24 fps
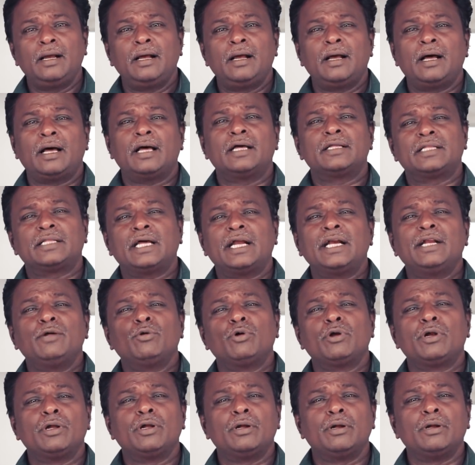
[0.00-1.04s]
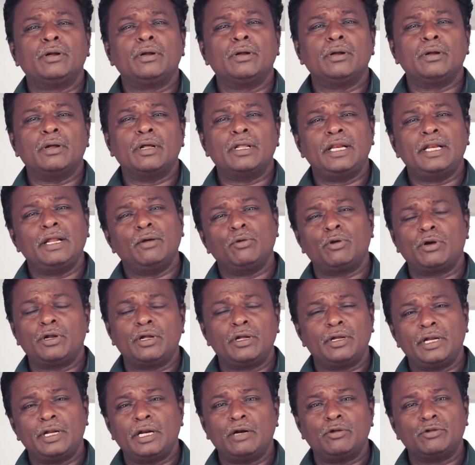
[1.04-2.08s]
அதை தாண்டி ஒரு அதிலே ஒரு
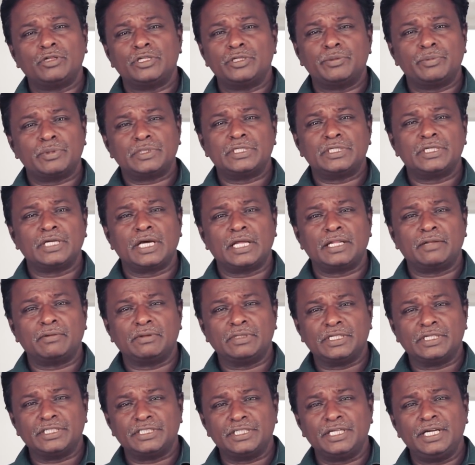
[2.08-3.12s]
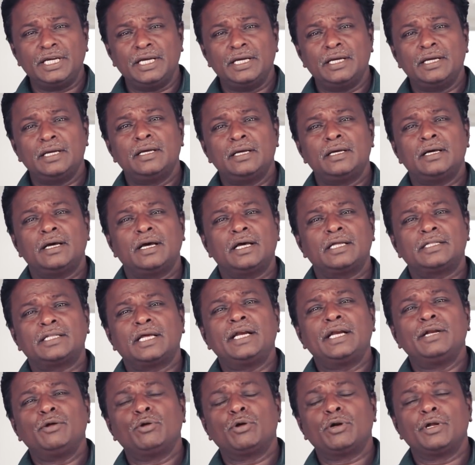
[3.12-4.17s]
எழுபத்தஞ்சி பர்சன்ட் கதை வந்துருச்சு அதை
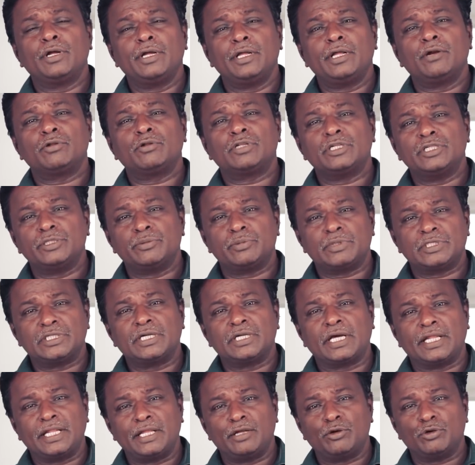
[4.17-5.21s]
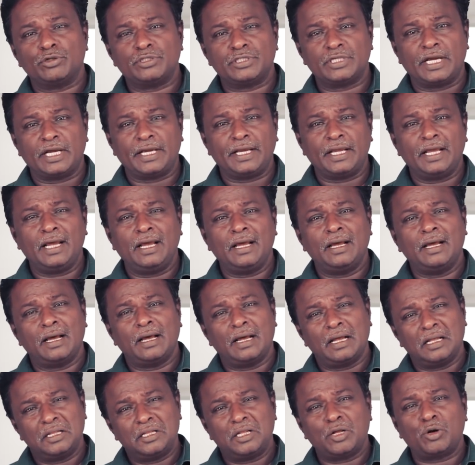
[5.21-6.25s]
தாண்டி ஒரு இருபத்தஞ்சி பர்சன்ட் கதையை யோசிச்சிருக்காங்க
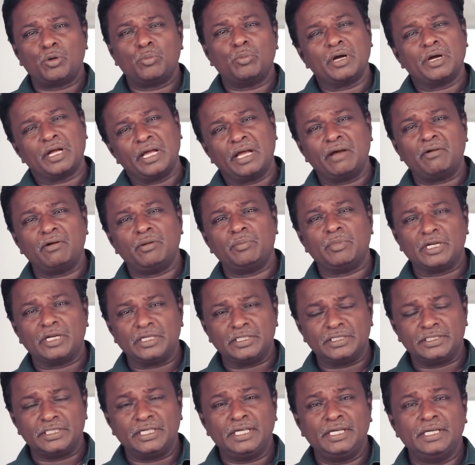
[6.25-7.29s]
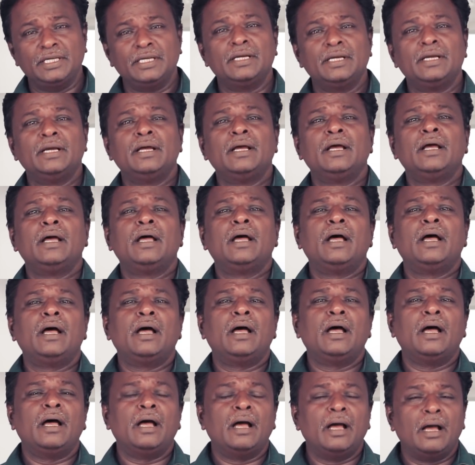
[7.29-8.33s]
அதுதான் ரொம்ப கேவலமாக இருந்துச்சு
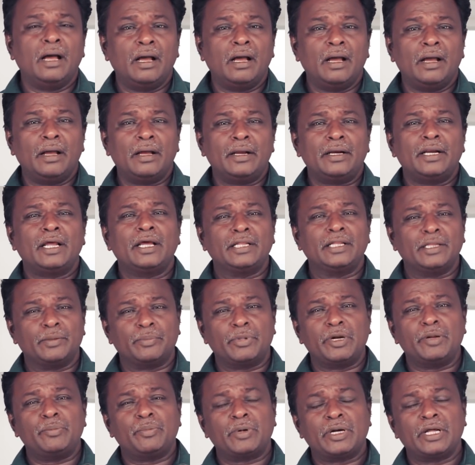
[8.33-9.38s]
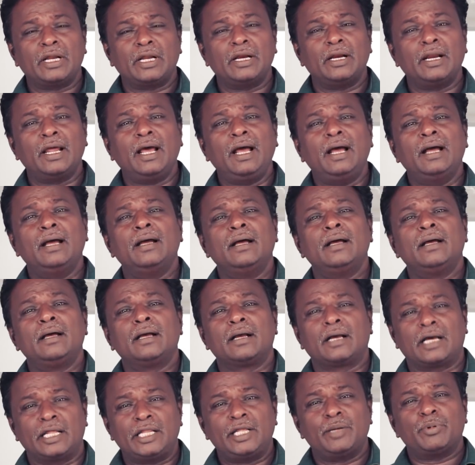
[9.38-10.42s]
என்ன இந்த பழைய படங்கள்லாம்
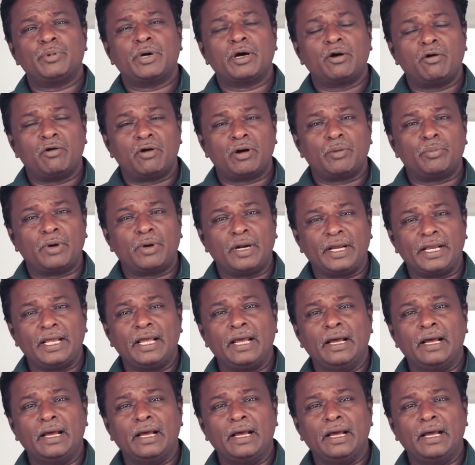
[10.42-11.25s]
கதையை பார்க்க வர போகிறாங்க